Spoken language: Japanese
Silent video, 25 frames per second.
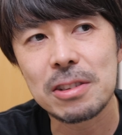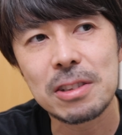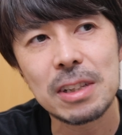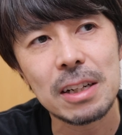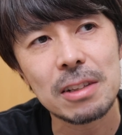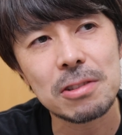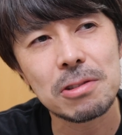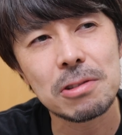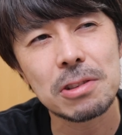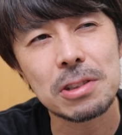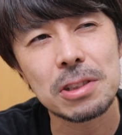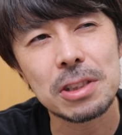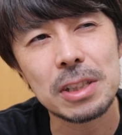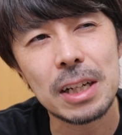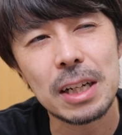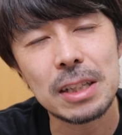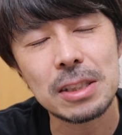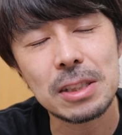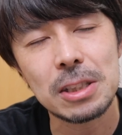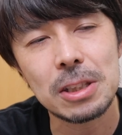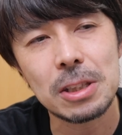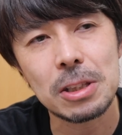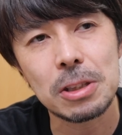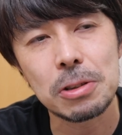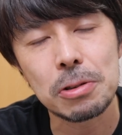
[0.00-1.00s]
暗く映りが
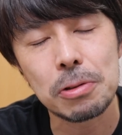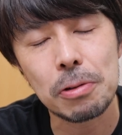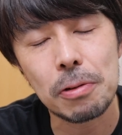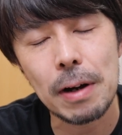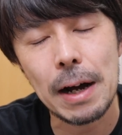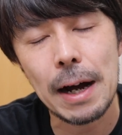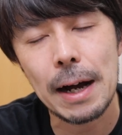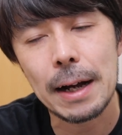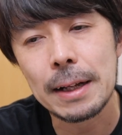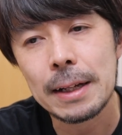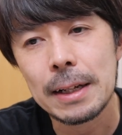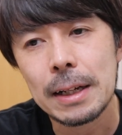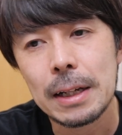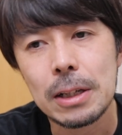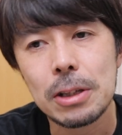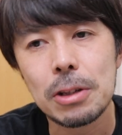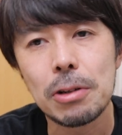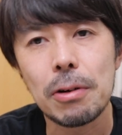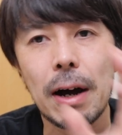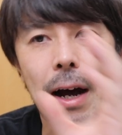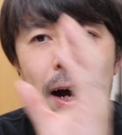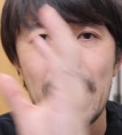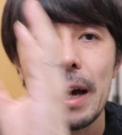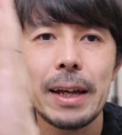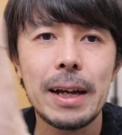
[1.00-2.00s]
ちっていうのは、
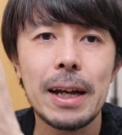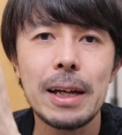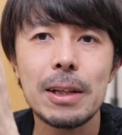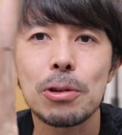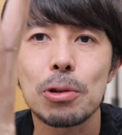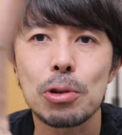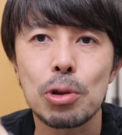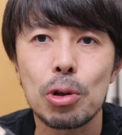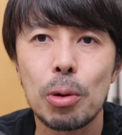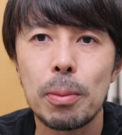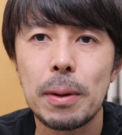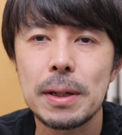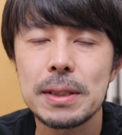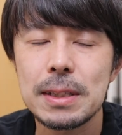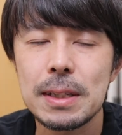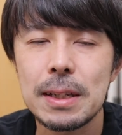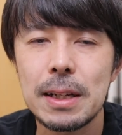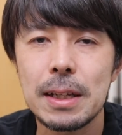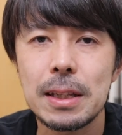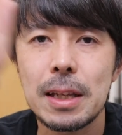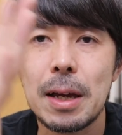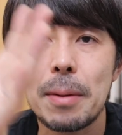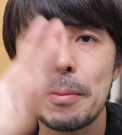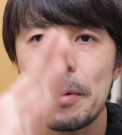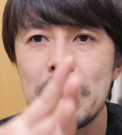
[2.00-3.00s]
要はハイライトを飛ばさ
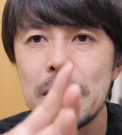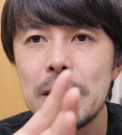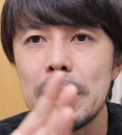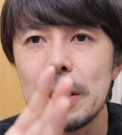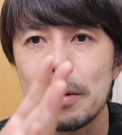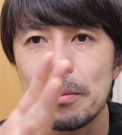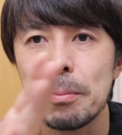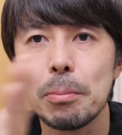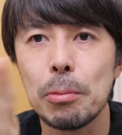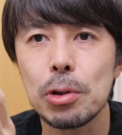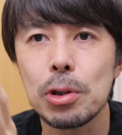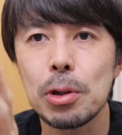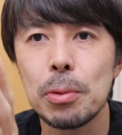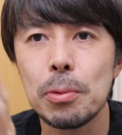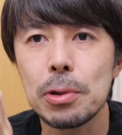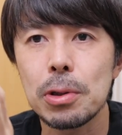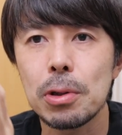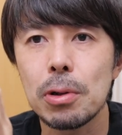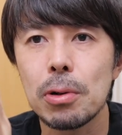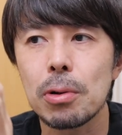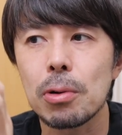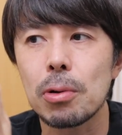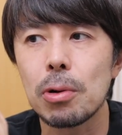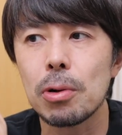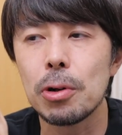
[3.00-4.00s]
ないために、もとも
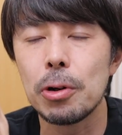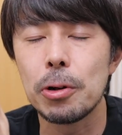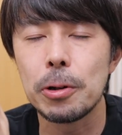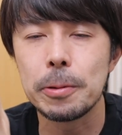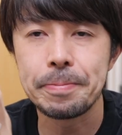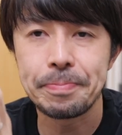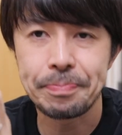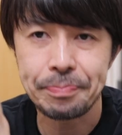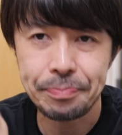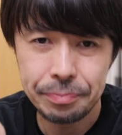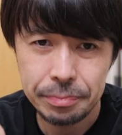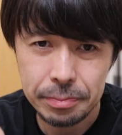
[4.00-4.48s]
とのこの